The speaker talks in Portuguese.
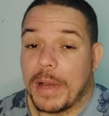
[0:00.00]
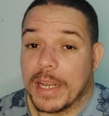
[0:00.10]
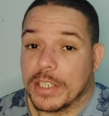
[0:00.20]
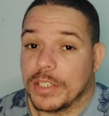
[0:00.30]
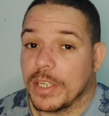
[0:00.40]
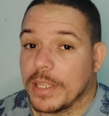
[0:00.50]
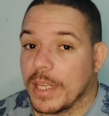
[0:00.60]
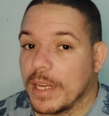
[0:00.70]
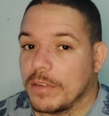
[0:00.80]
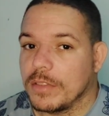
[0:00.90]
marcas que já
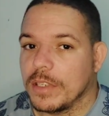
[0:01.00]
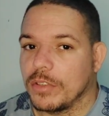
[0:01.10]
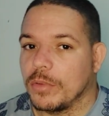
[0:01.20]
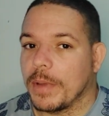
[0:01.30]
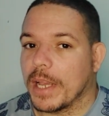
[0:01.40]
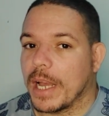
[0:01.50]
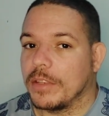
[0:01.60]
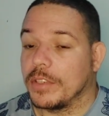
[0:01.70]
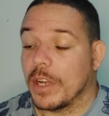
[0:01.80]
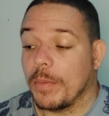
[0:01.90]
têm anos e anos no
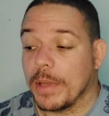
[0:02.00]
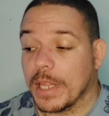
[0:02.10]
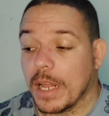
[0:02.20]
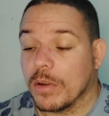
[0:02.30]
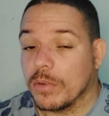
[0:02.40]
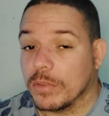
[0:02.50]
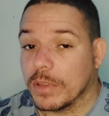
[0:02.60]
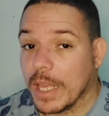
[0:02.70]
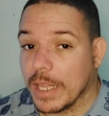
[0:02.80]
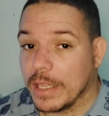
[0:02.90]
mercado, geralmente ela
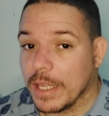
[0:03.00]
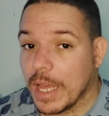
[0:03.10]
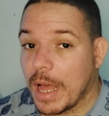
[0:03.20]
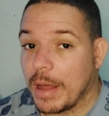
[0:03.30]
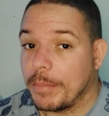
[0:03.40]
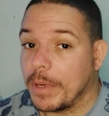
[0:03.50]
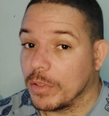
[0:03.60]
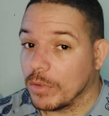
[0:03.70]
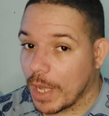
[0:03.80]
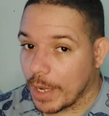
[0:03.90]
tende a
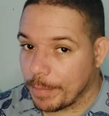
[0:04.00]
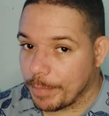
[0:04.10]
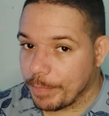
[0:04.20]
abandonar.